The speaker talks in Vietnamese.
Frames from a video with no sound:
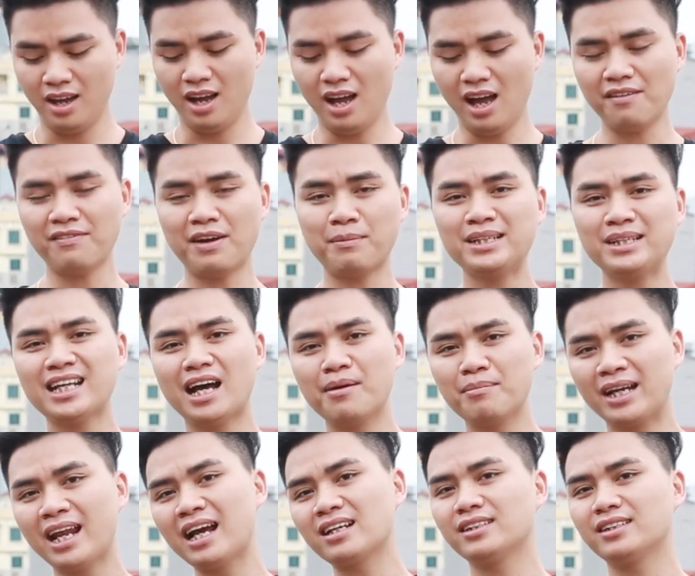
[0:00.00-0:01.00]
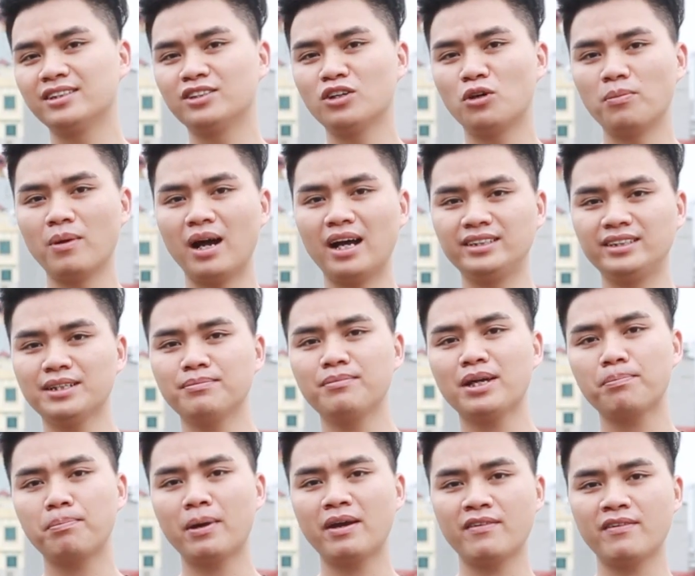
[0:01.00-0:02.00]
À, và bây giờ mình đang sử dụng chiếc
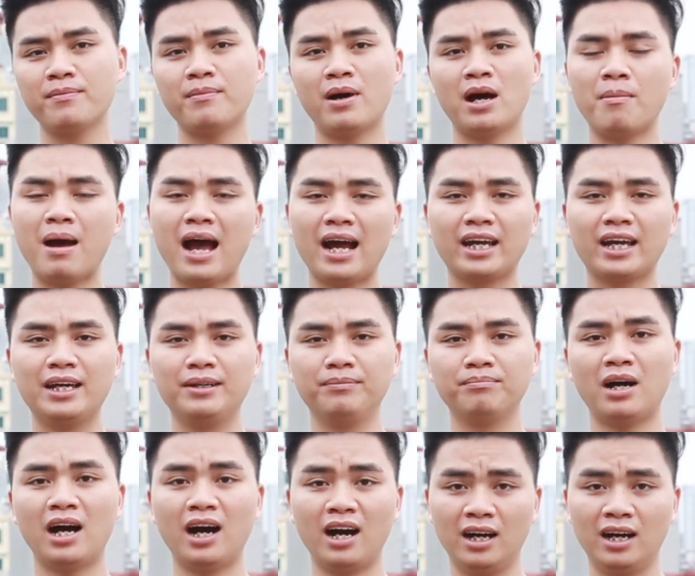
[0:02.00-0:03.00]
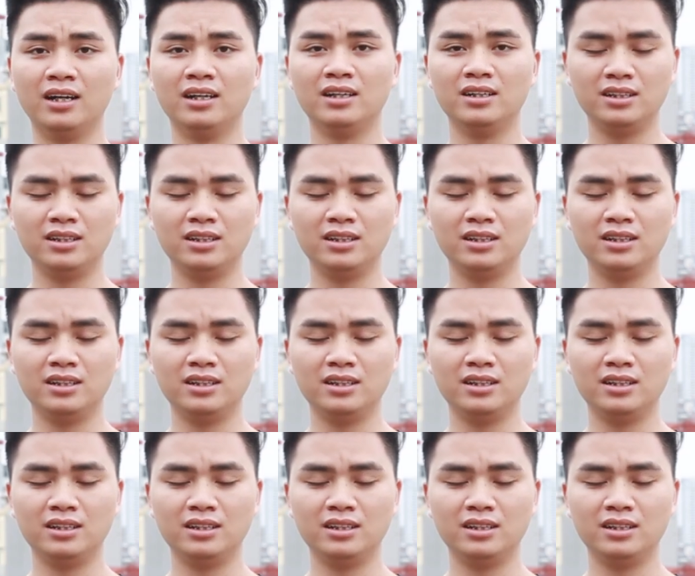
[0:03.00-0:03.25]
mic PVM 3000M